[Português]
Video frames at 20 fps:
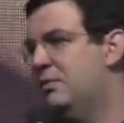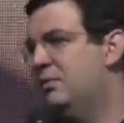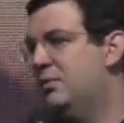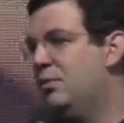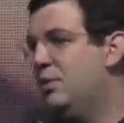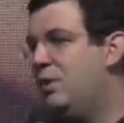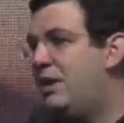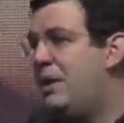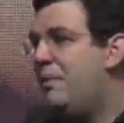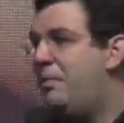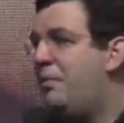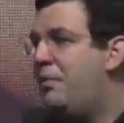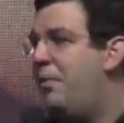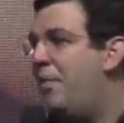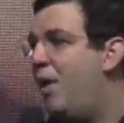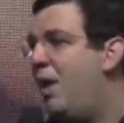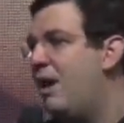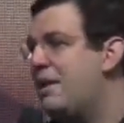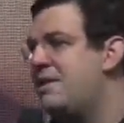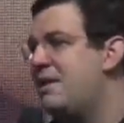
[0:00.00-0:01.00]
o que
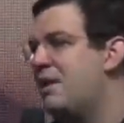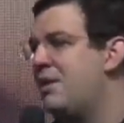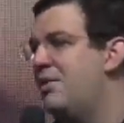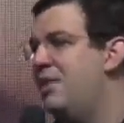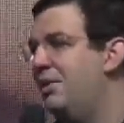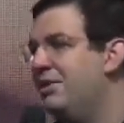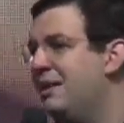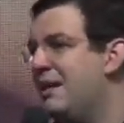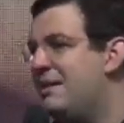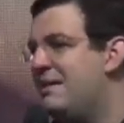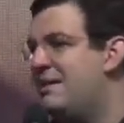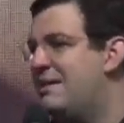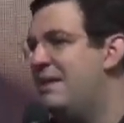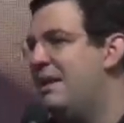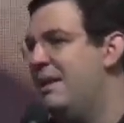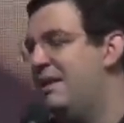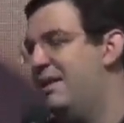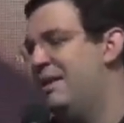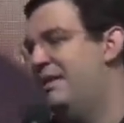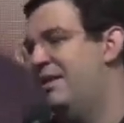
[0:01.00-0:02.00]
pode
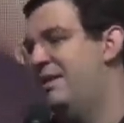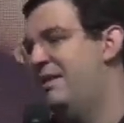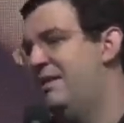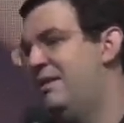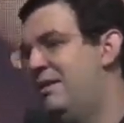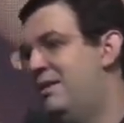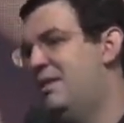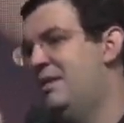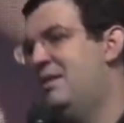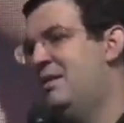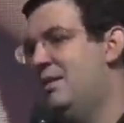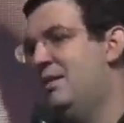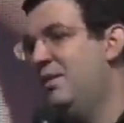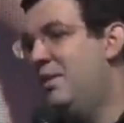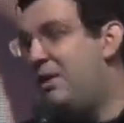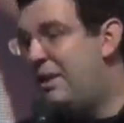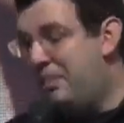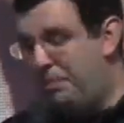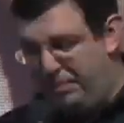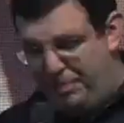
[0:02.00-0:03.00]
acontecer? O
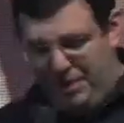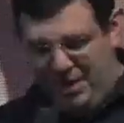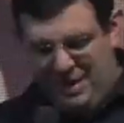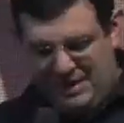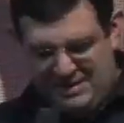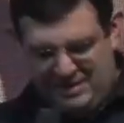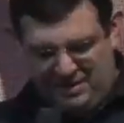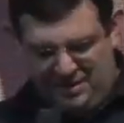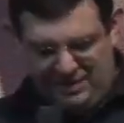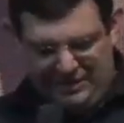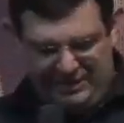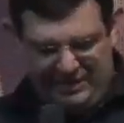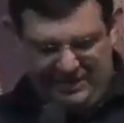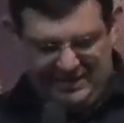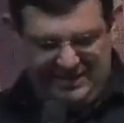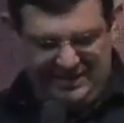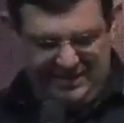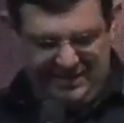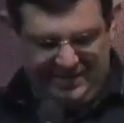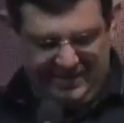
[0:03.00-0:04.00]
que pode
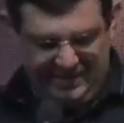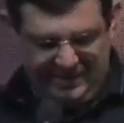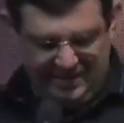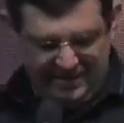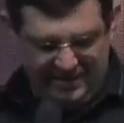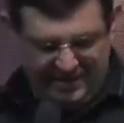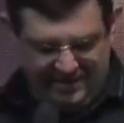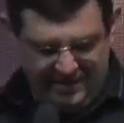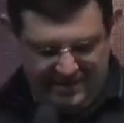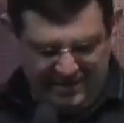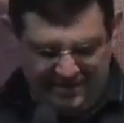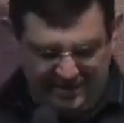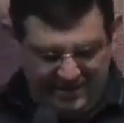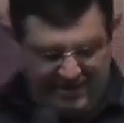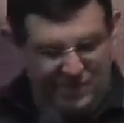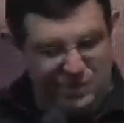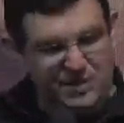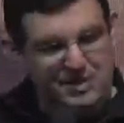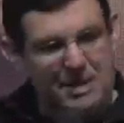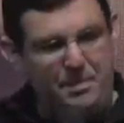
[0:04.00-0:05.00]
acontecer se
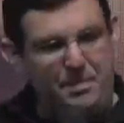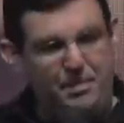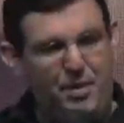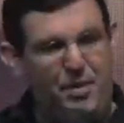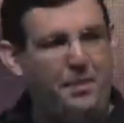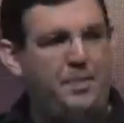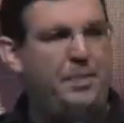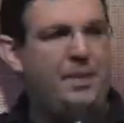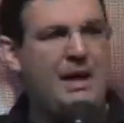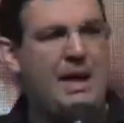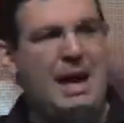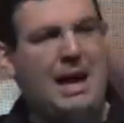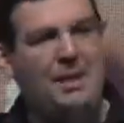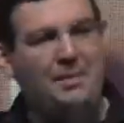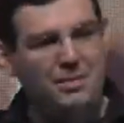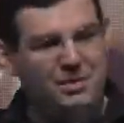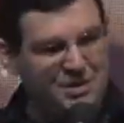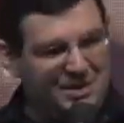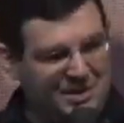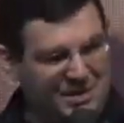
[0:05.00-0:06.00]
nos
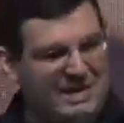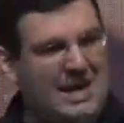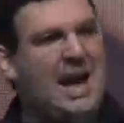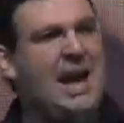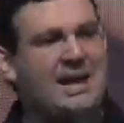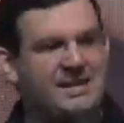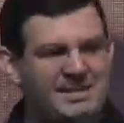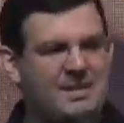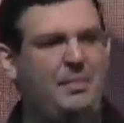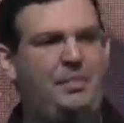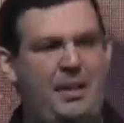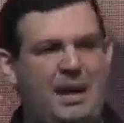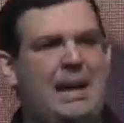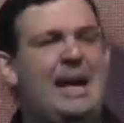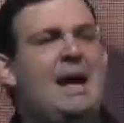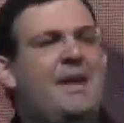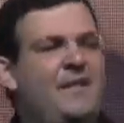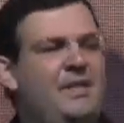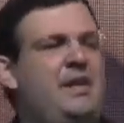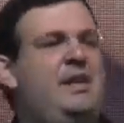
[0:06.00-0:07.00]
apropriarmos dessa
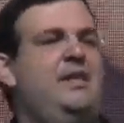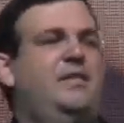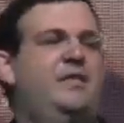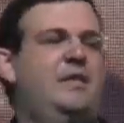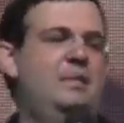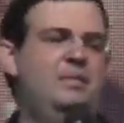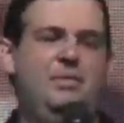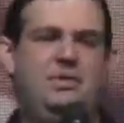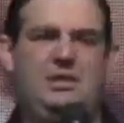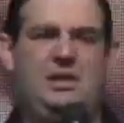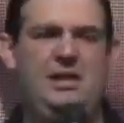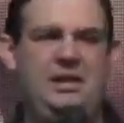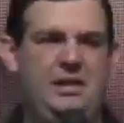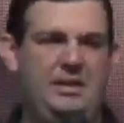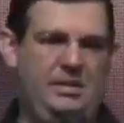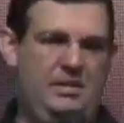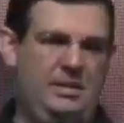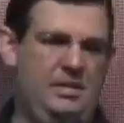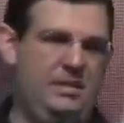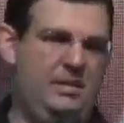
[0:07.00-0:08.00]
palavra que vamos ler?
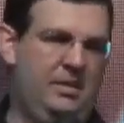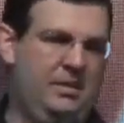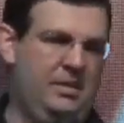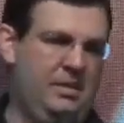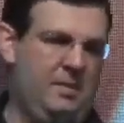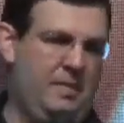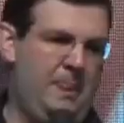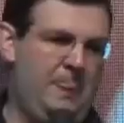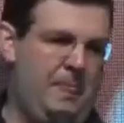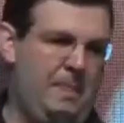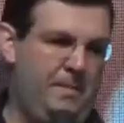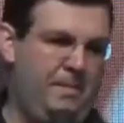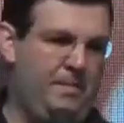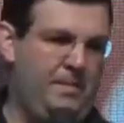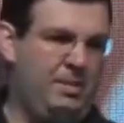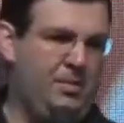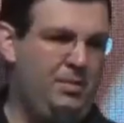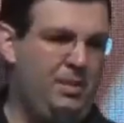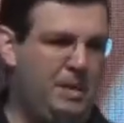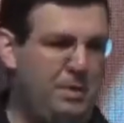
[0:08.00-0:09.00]

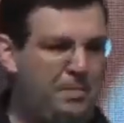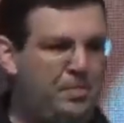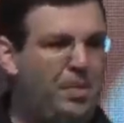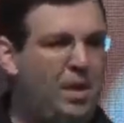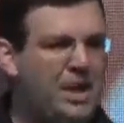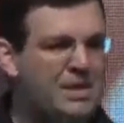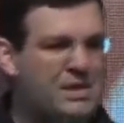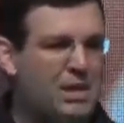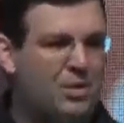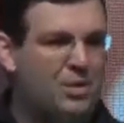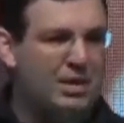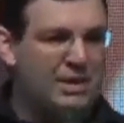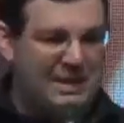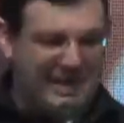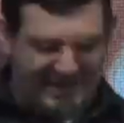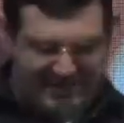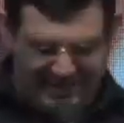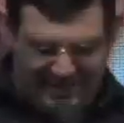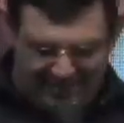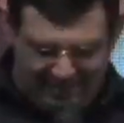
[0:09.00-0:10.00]
O que pode
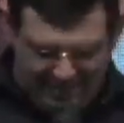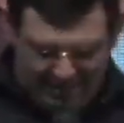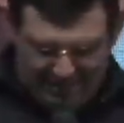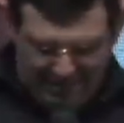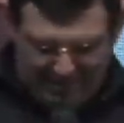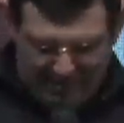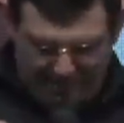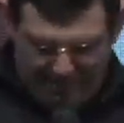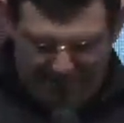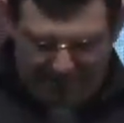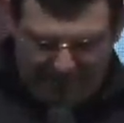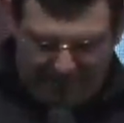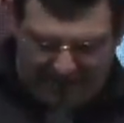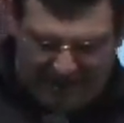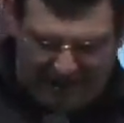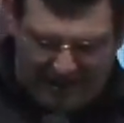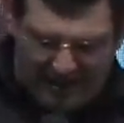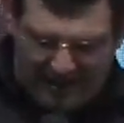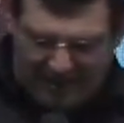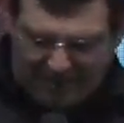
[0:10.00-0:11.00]
acontecer se nos
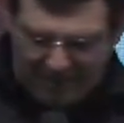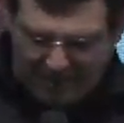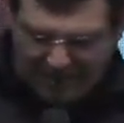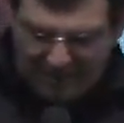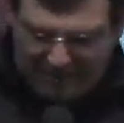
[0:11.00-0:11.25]
apropriarmos